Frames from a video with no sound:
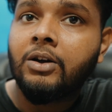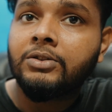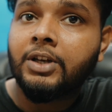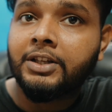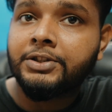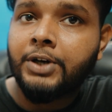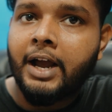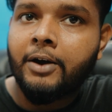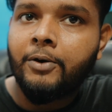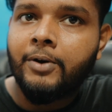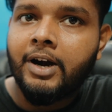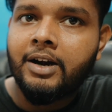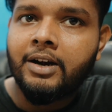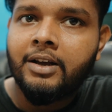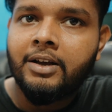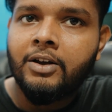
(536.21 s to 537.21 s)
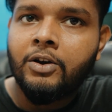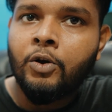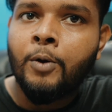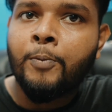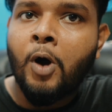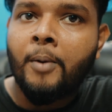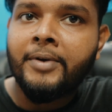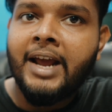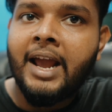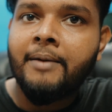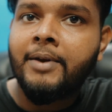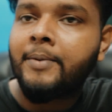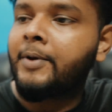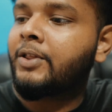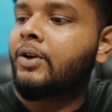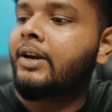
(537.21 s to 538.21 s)
যথেষ্ট অ্যাকুরেট খুব কম
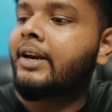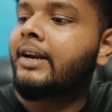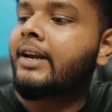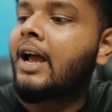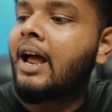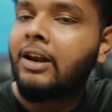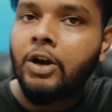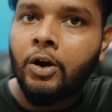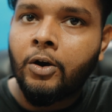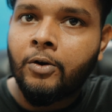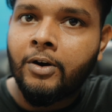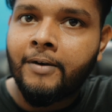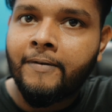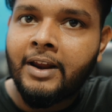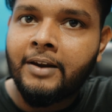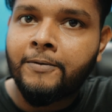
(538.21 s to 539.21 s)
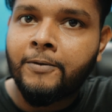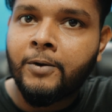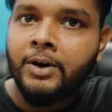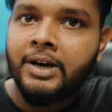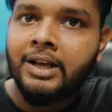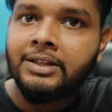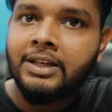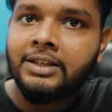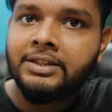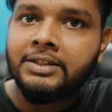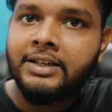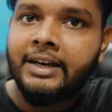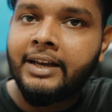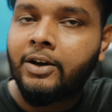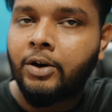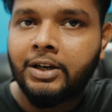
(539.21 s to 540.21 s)
টাইমের ভিতরে এটা আনলক করে ফেলে ফোনটা জাস্ট
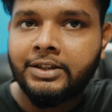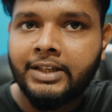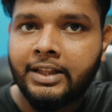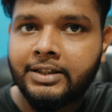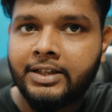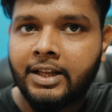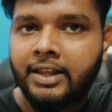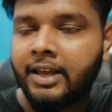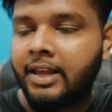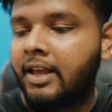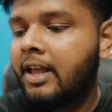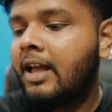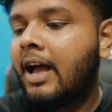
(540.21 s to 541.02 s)
ক্লিক করার সাথে সাথে